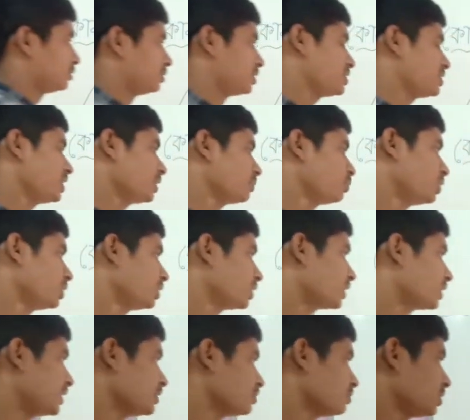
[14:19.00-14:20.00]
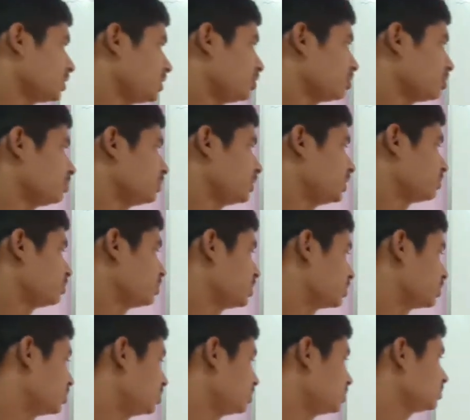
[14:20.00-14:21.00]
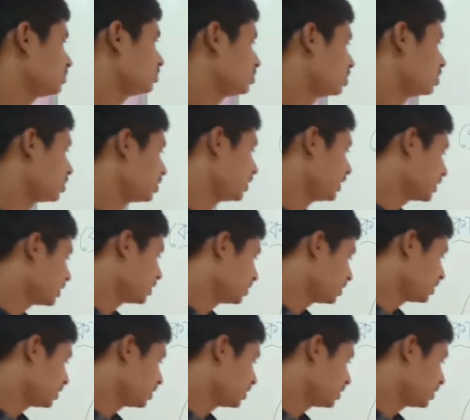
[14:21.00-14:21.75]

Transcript: তো চেক পয়েন্টের কাজগুলো কীরকম দেখবো দেখো ধরো এখান